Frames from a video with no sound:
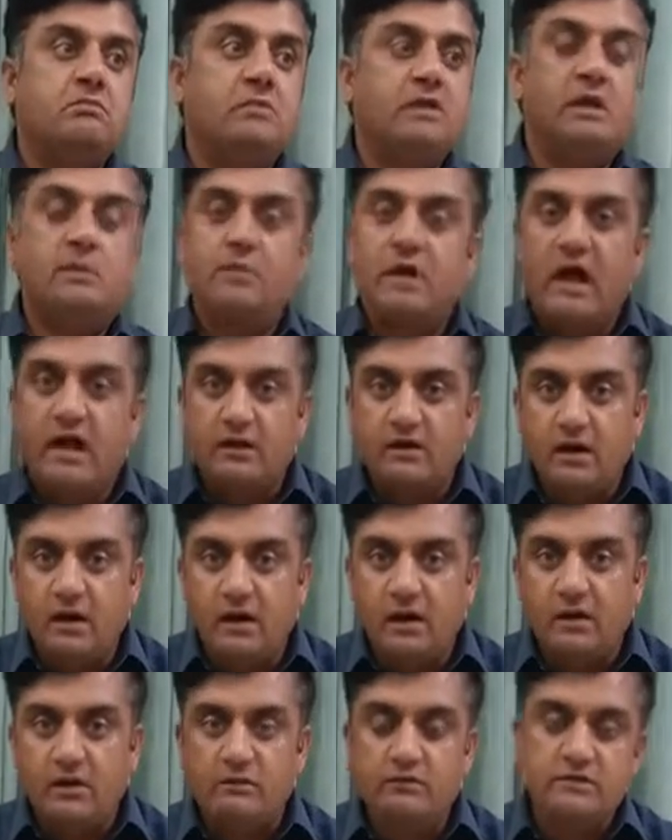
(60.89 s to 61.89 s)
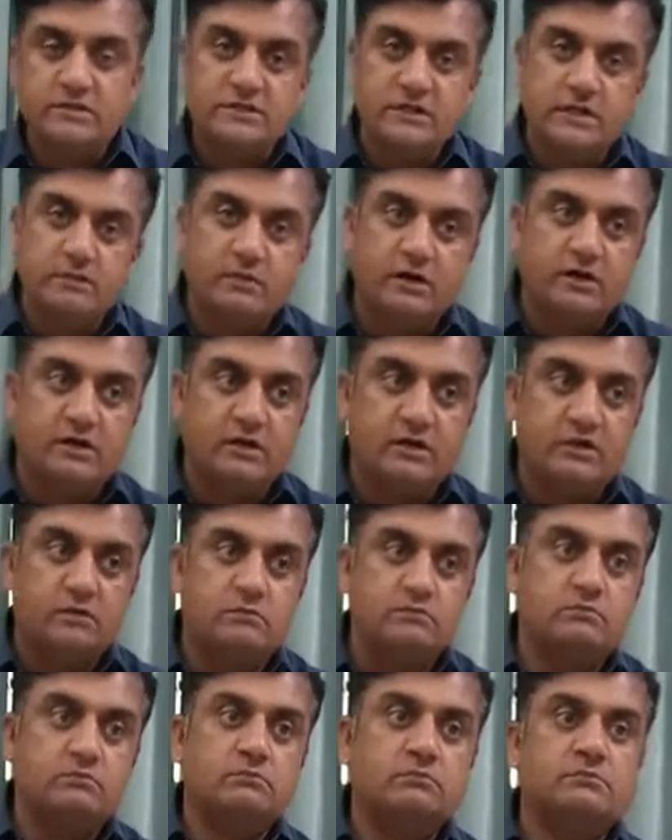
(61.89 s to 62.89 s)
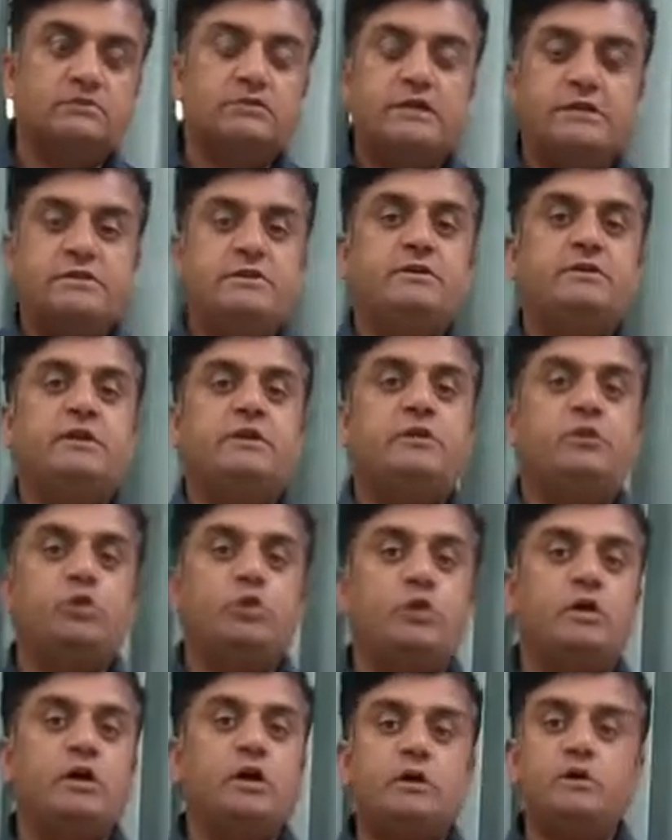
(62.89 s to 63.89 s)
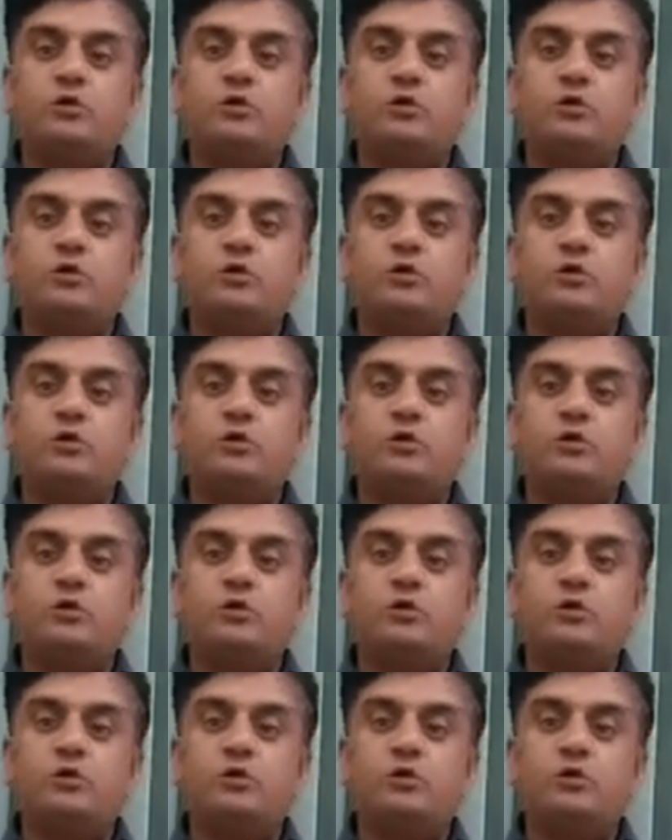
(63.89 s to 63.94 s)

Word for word: इमरान खान वसीम अकरम सचिन तेंदुलकर